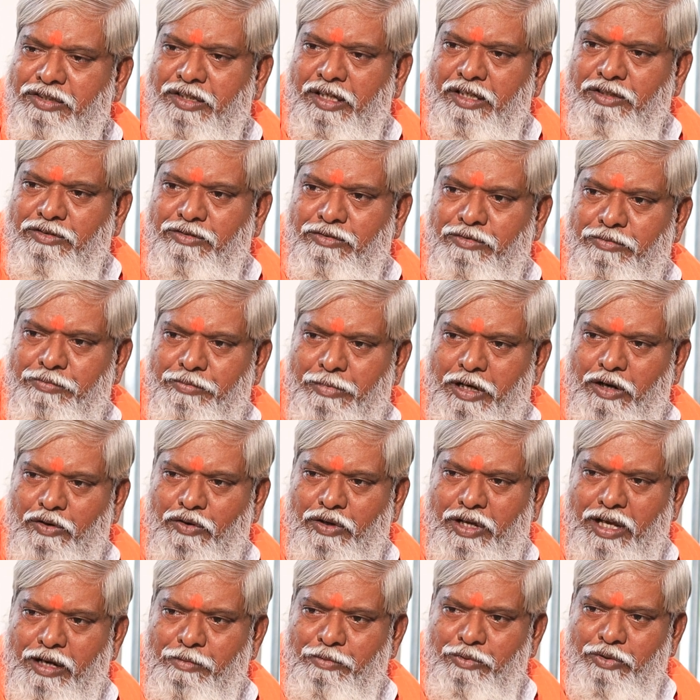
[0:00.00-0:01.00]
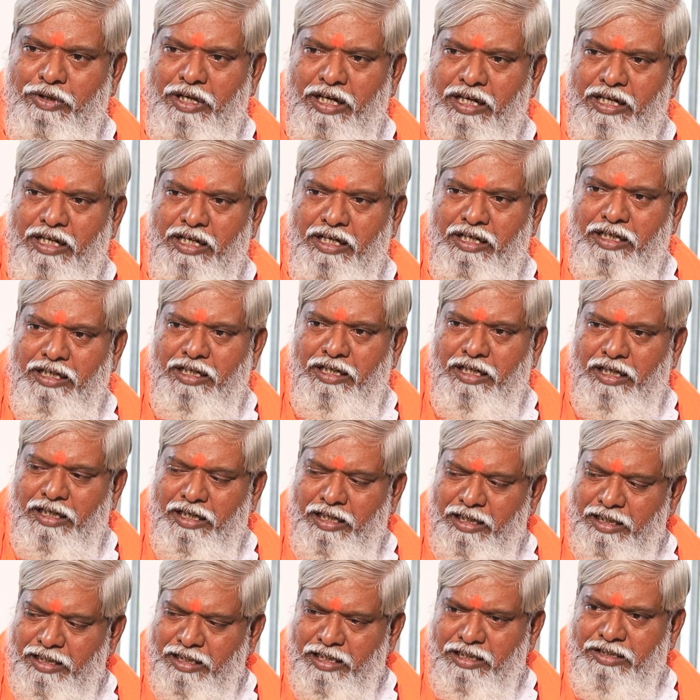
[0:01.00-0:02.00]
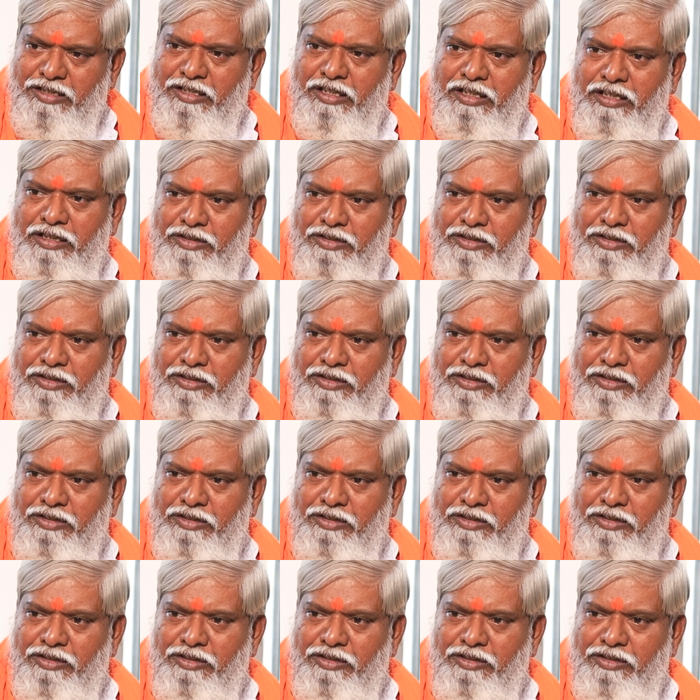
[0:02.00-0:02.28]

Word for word: ఈ సైజు మామిడికాయల ముక్కలు కంటే ఇంకా